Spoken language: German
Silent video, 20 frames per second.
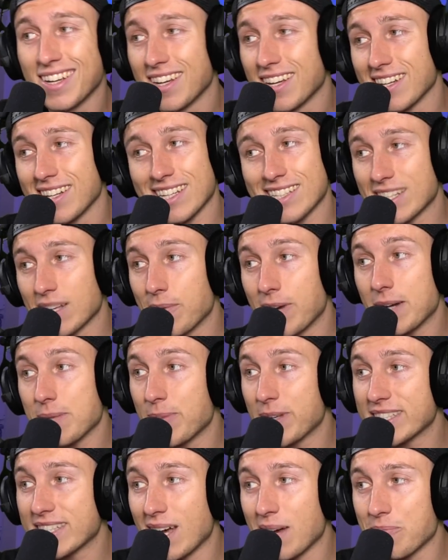das kann man halt
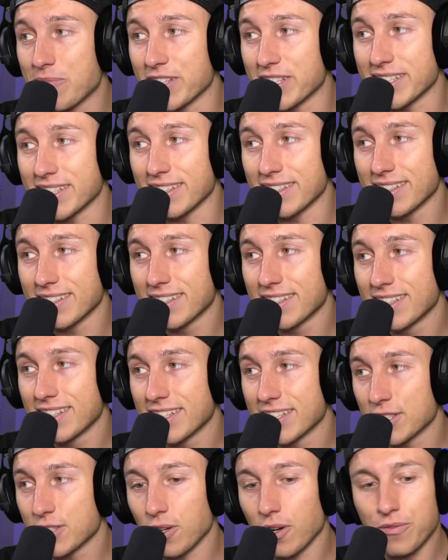besser abwischen.
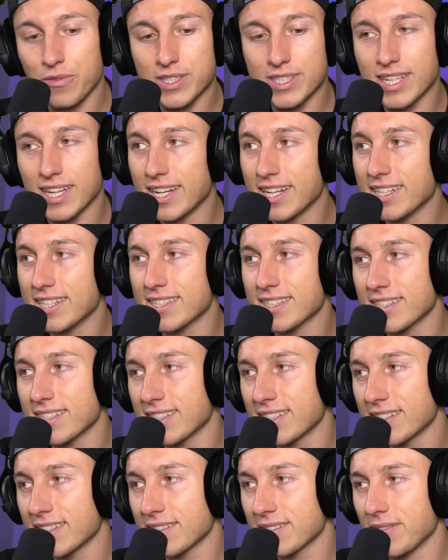Stoff ist halt,
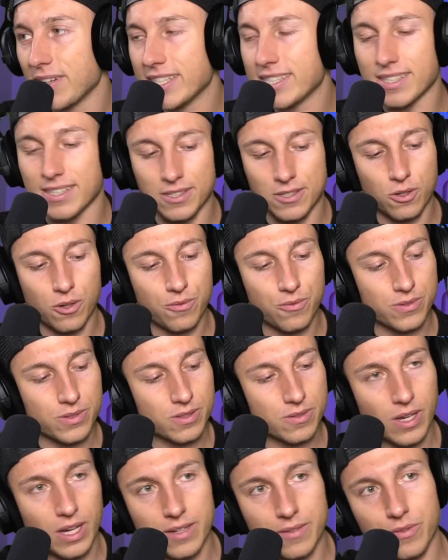äh, ich weiß nicht, Stoff
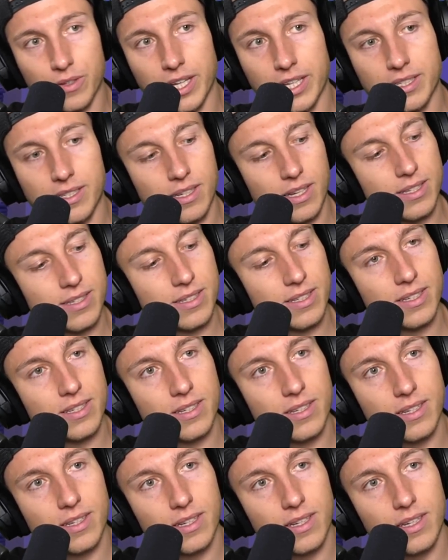ist halt vielleicht an sich,
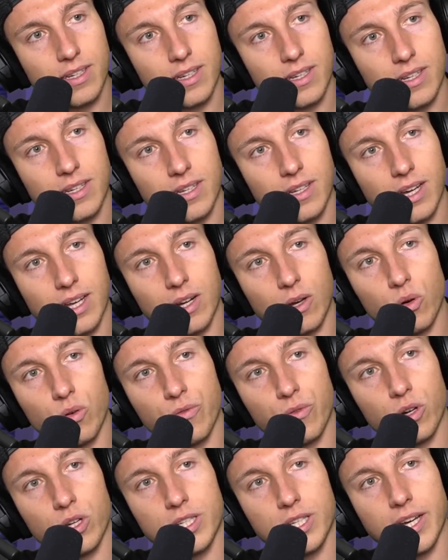hat auch
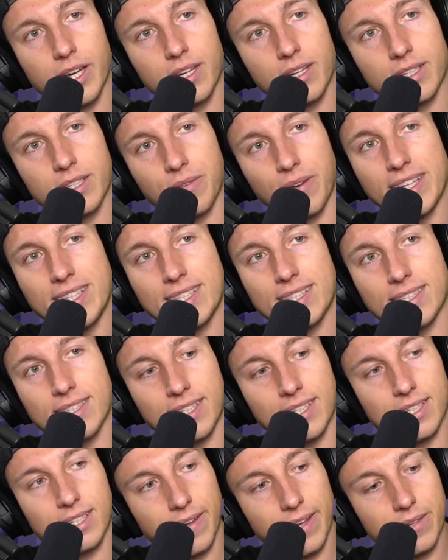Vorteile. Ich weiß es
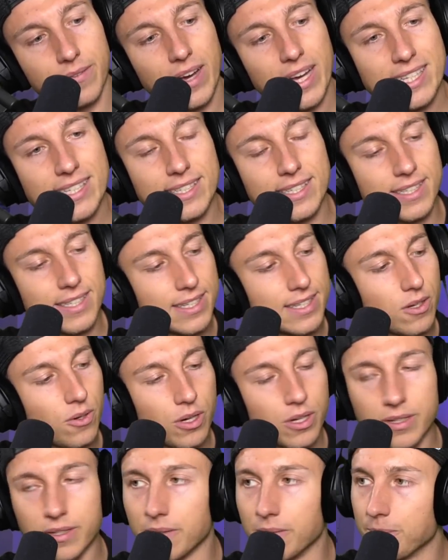nicht. Ich weiß es nicht,
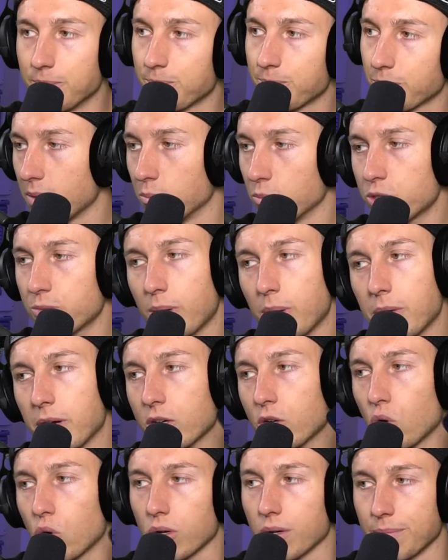Leute. Muss man mal
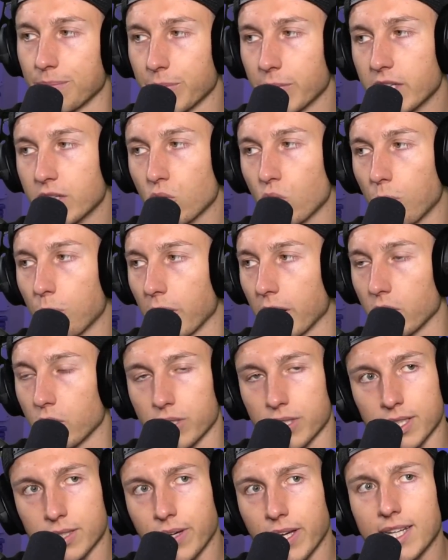gucken. Ich guck mal,
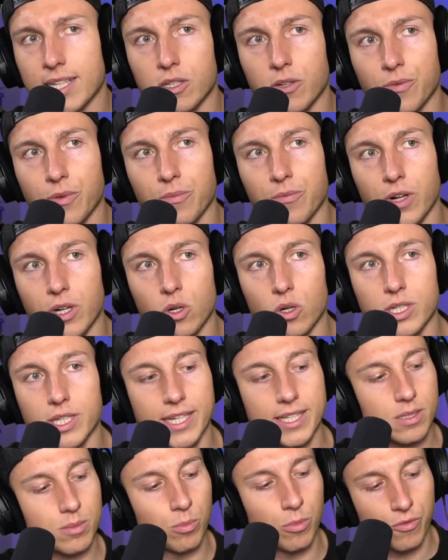Leute. Ich werde das auf jeden Fall noch
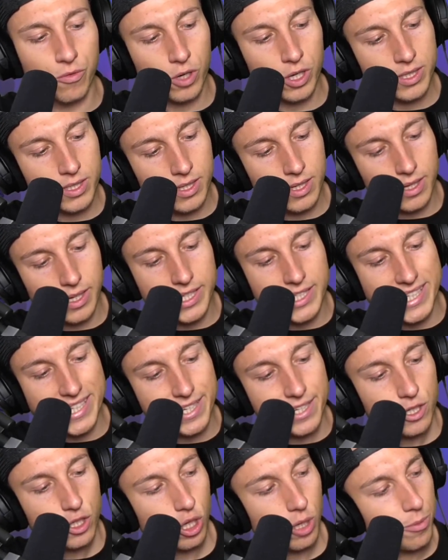testen. Bevor es in den
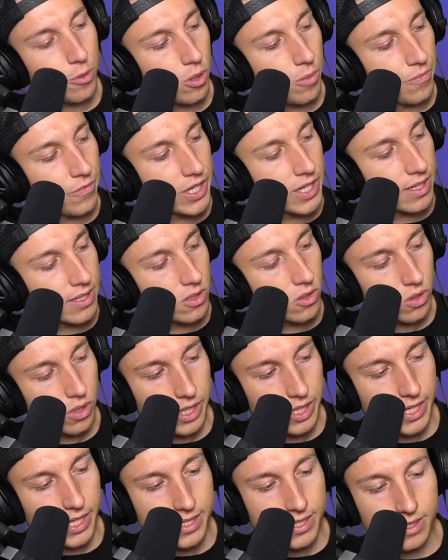richtigen Shop kommt, wird das noch
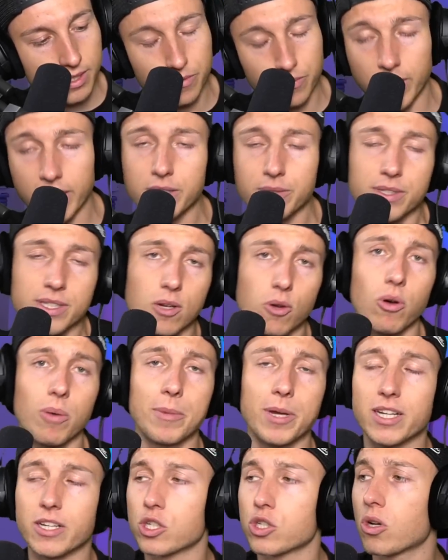getestet. Vielleicht wird es auch am
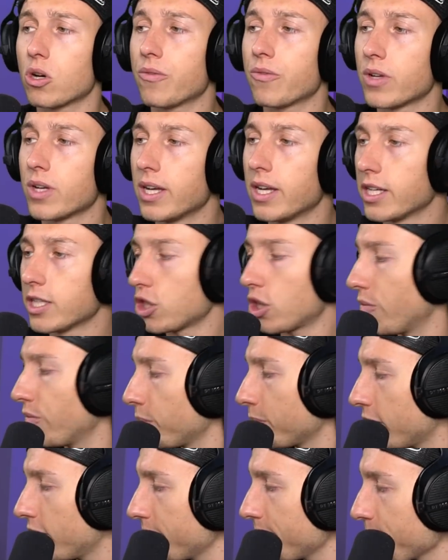Ende Stoff. Schauen wir mal.